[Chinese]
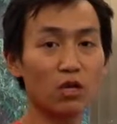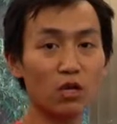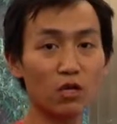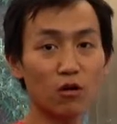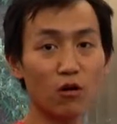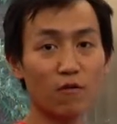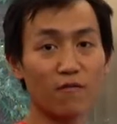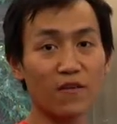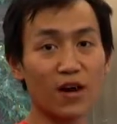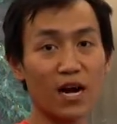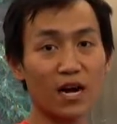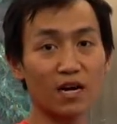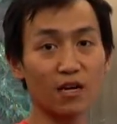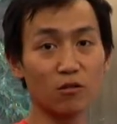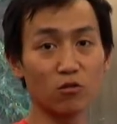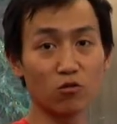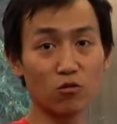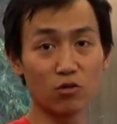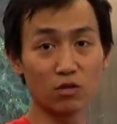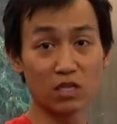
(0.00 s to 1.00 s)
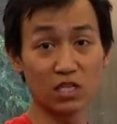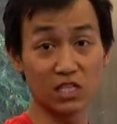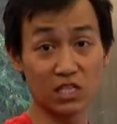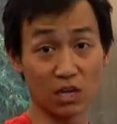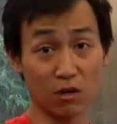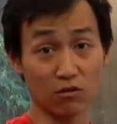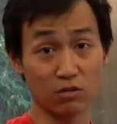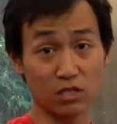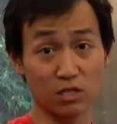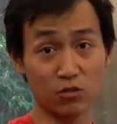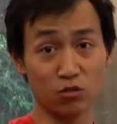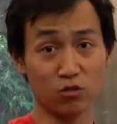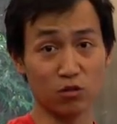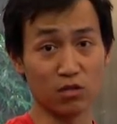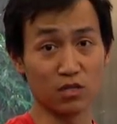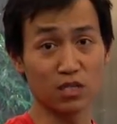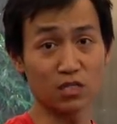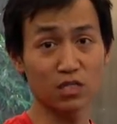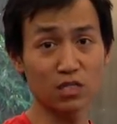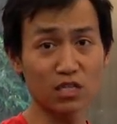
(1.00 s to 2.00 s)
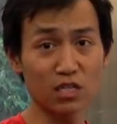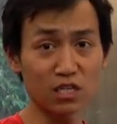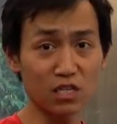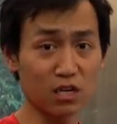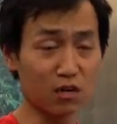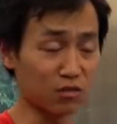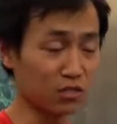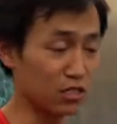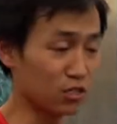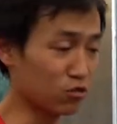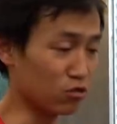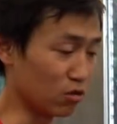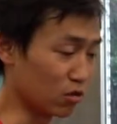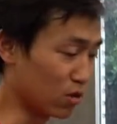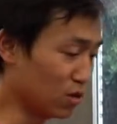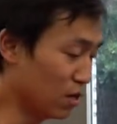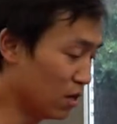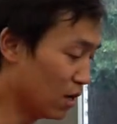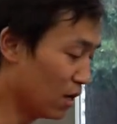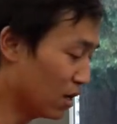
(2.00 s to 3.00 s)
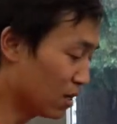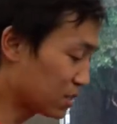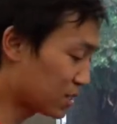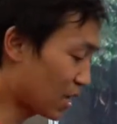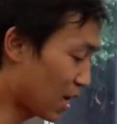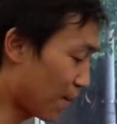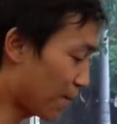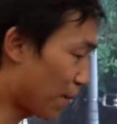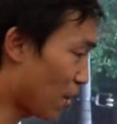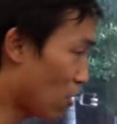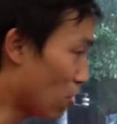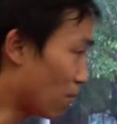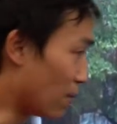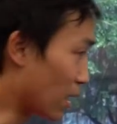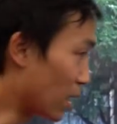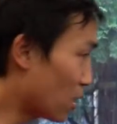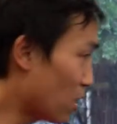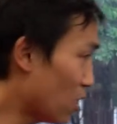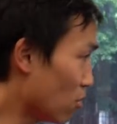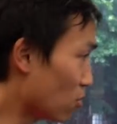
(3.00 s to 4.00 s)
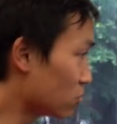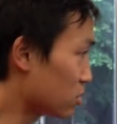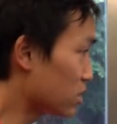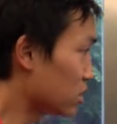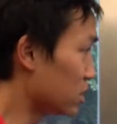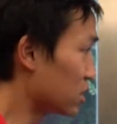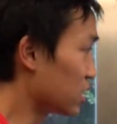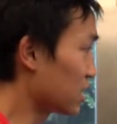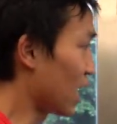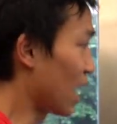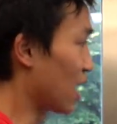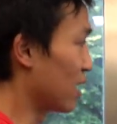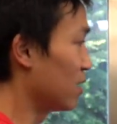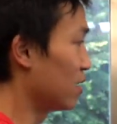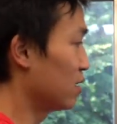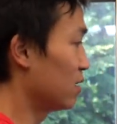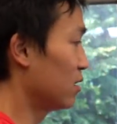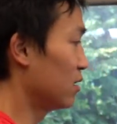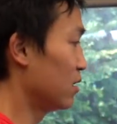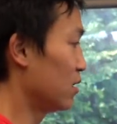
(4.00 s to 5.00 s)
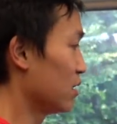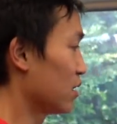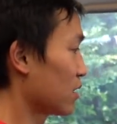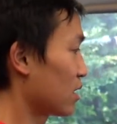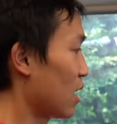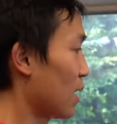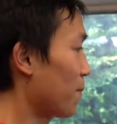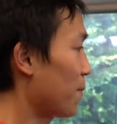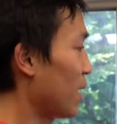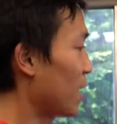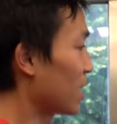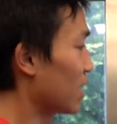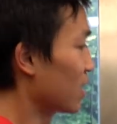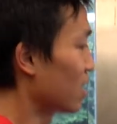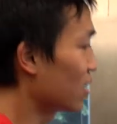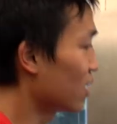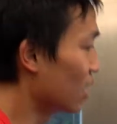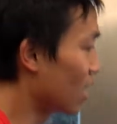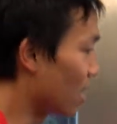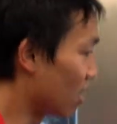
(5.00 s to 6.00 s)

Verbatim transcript: 易诱发更多的小肌群。那这些小肌群在帮我们控制上。可以扮演更